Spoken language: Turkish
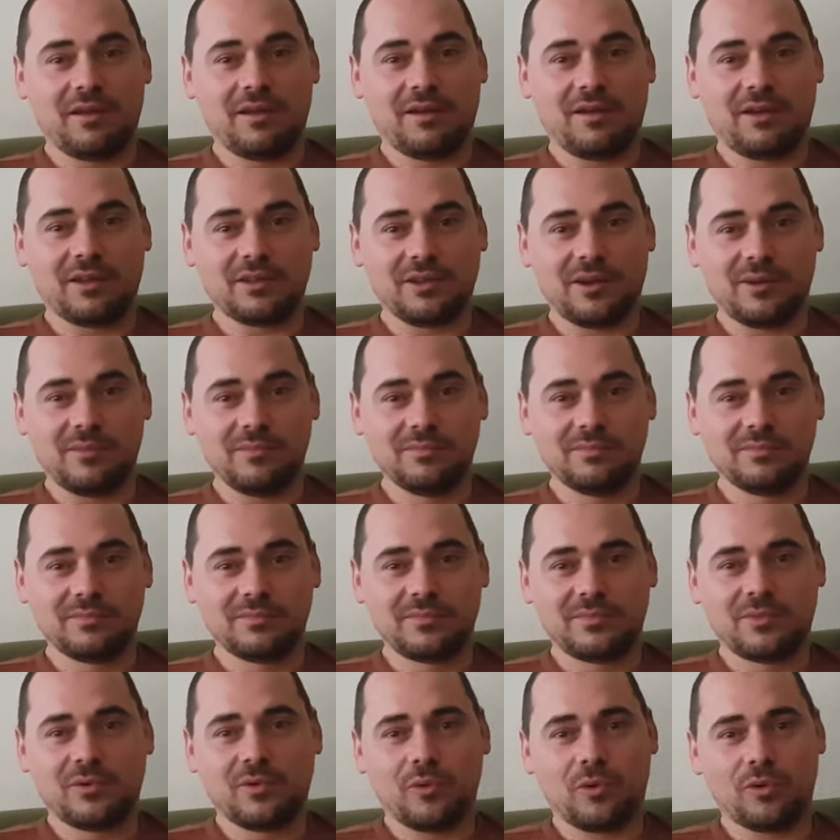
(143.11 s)
adam
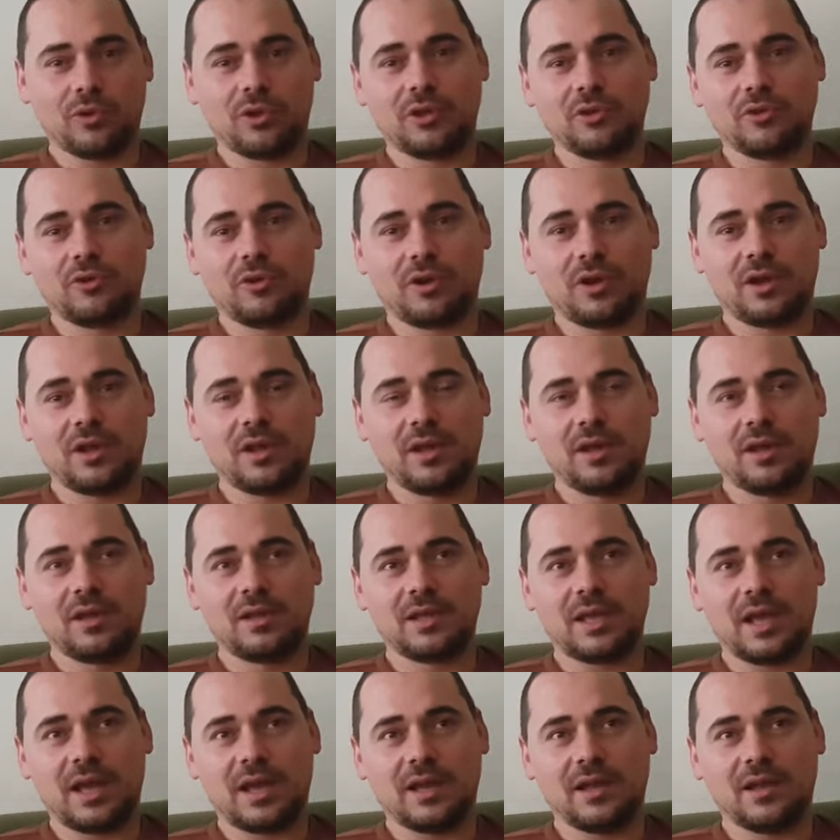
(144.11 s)
ona göre
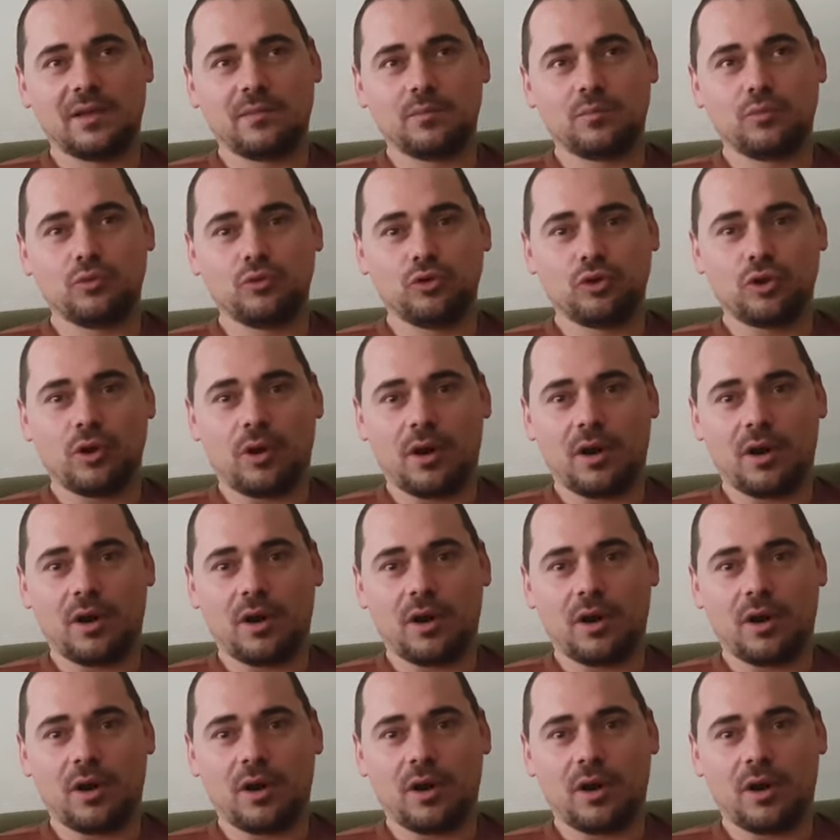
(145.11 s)
yani büyük